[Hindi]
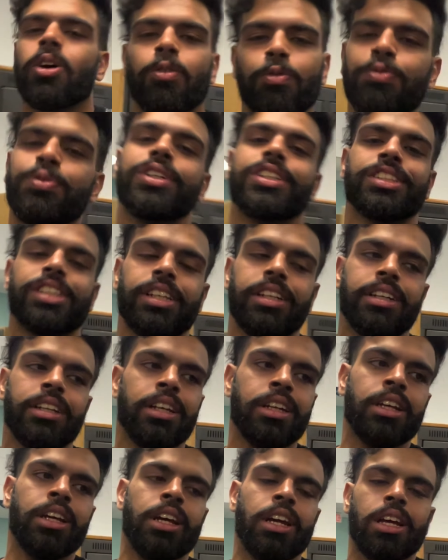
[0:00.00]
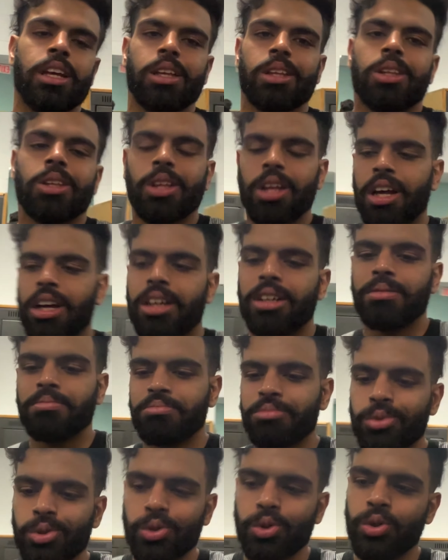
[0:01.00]
ऑब्वियसली
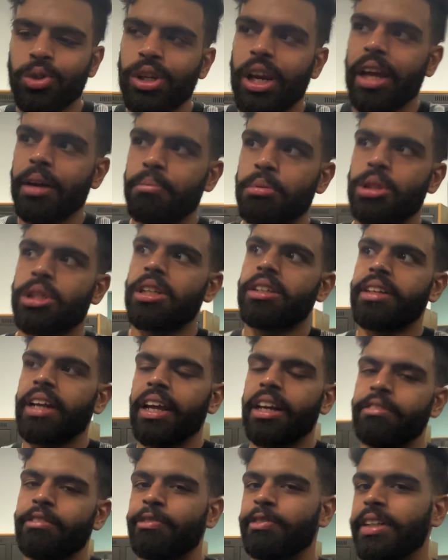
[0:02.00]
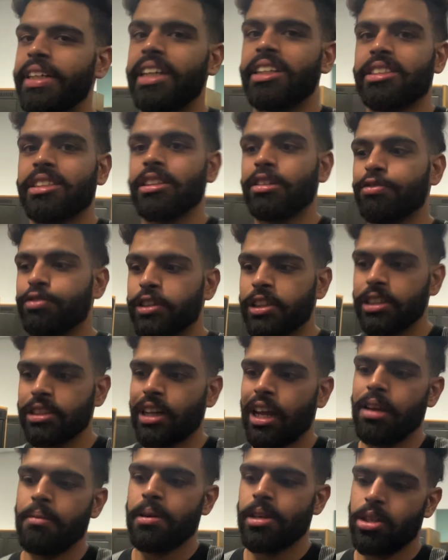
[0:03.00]
तो लाइक पिछले टेन फिफ्टीन डेज के अंदर फर्स्ट
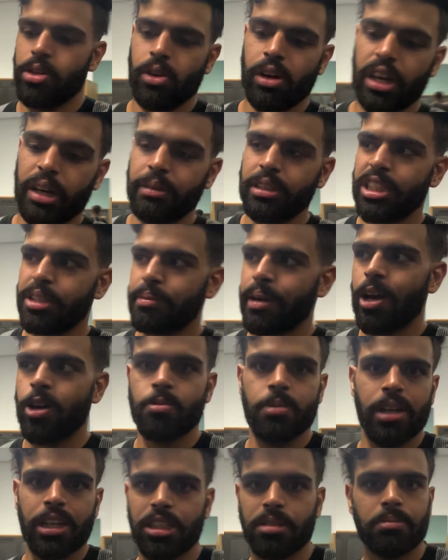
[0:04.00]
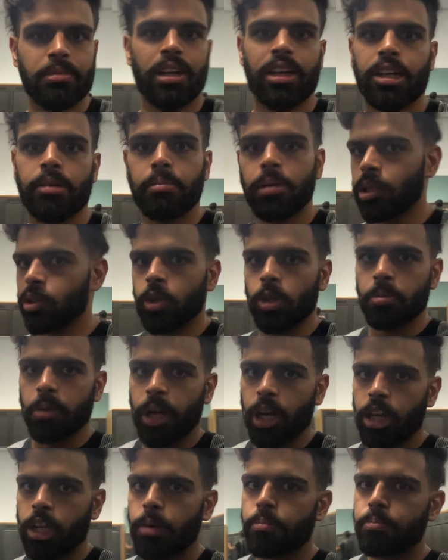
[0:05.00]
टाइम ऐसा हो रहा है कि मुझे मैम मेरा जिम करने का बिल्कुल मन
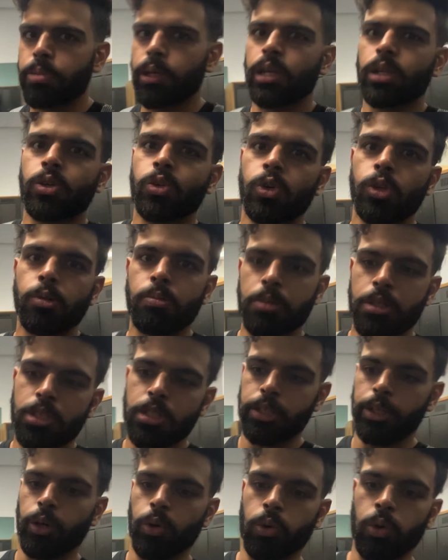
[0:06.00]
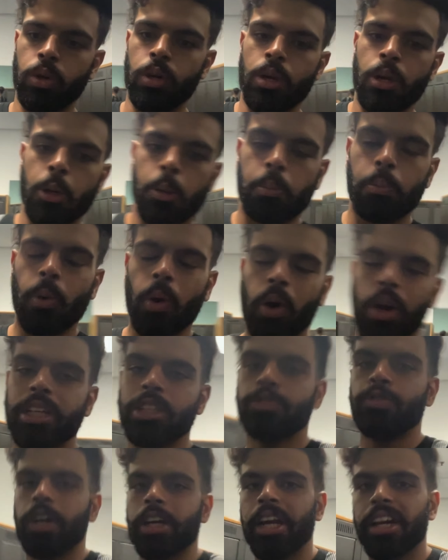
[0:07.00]
नहीं है बिल्कुल भी जीरो बॉडी
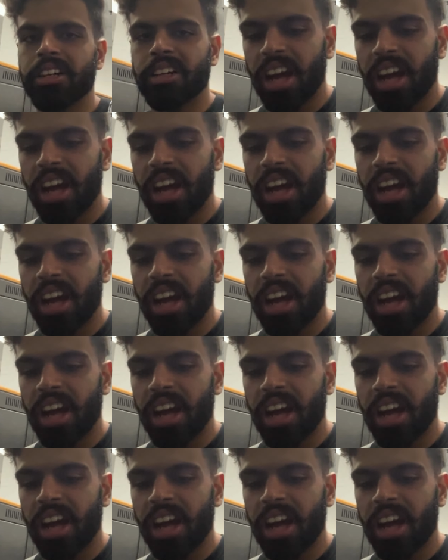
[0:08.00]
इज फकिंग